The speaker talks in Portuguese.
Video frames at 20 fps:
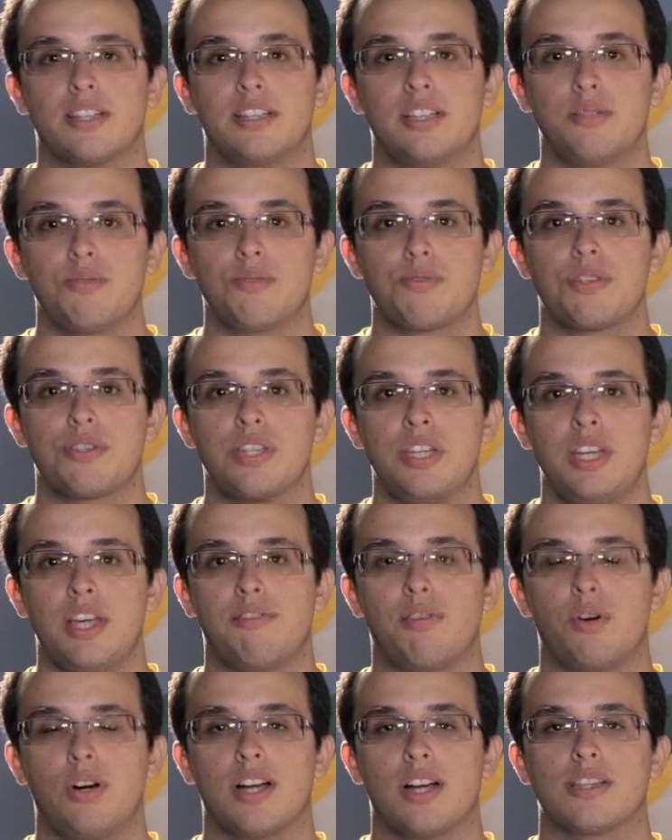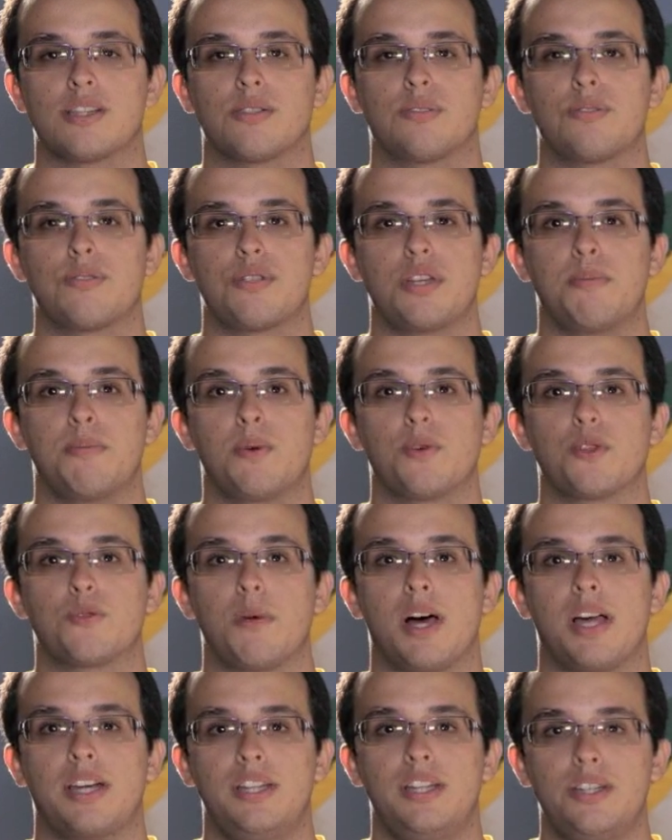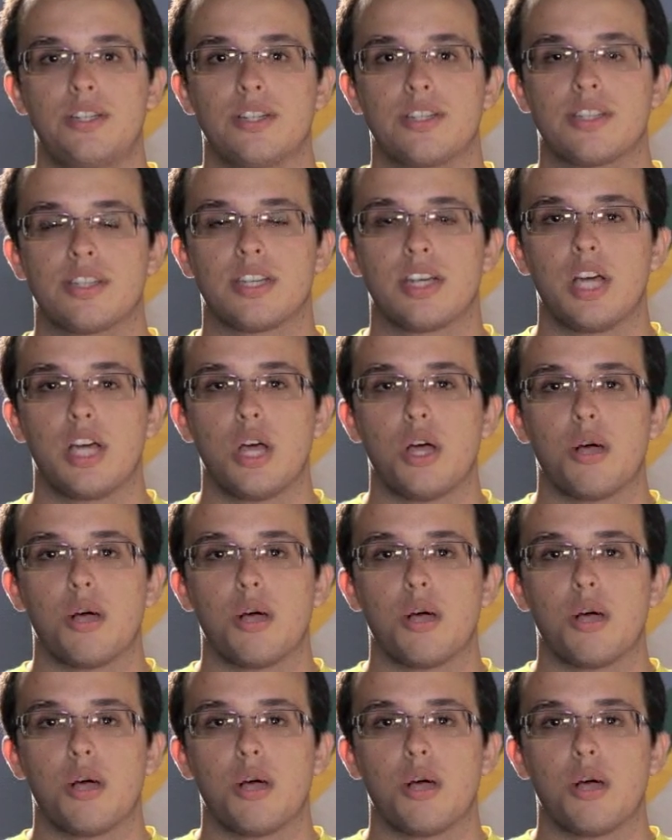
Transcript: dando sim à vocação dos irmãos maristas